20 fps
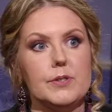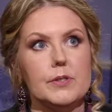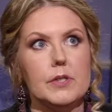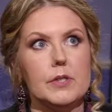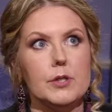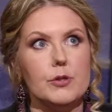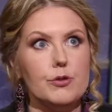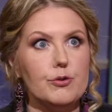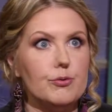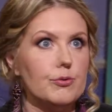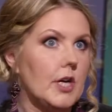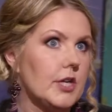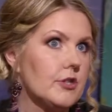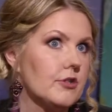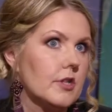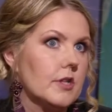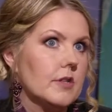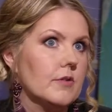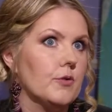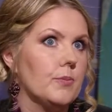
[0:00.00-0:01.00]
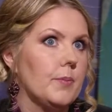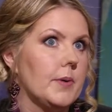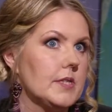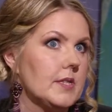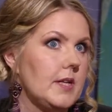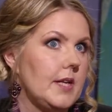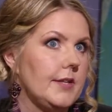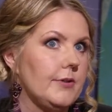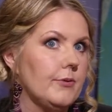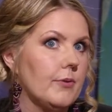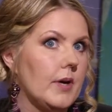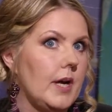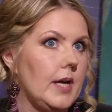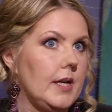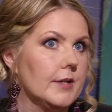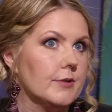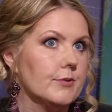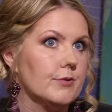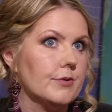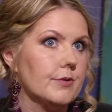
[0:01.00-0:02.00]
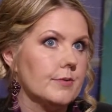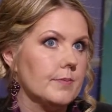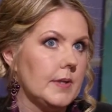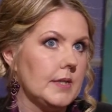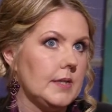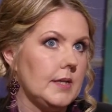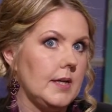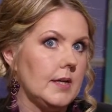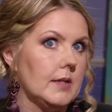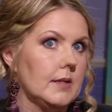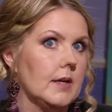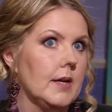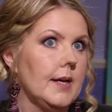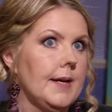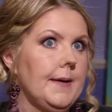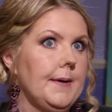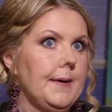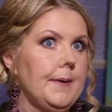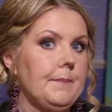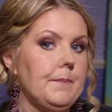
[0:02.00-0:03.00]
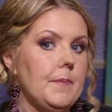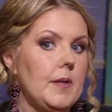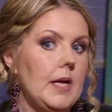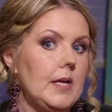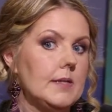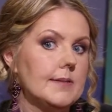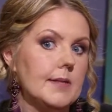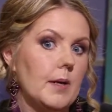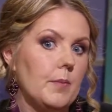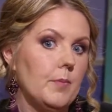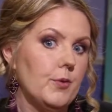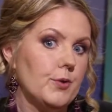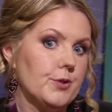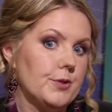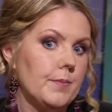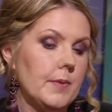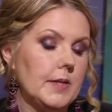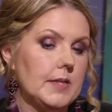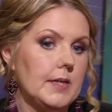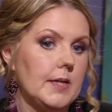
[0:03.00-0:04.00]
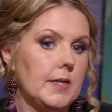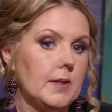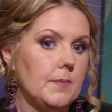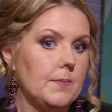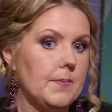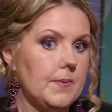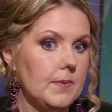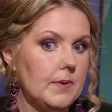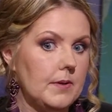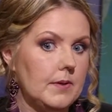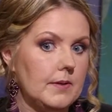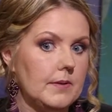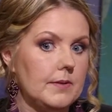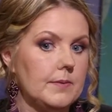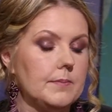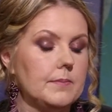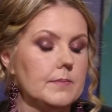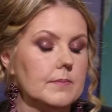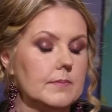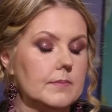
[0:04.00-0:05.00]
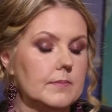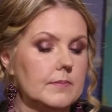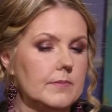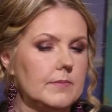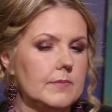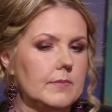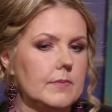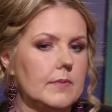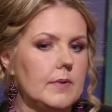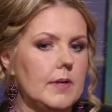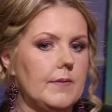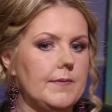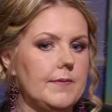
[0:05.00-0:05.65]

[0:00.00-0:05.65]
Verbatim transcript: Э, ну, Юдашкин, он последнюю коллекцию смотрела. Эль Сабо смотрела э,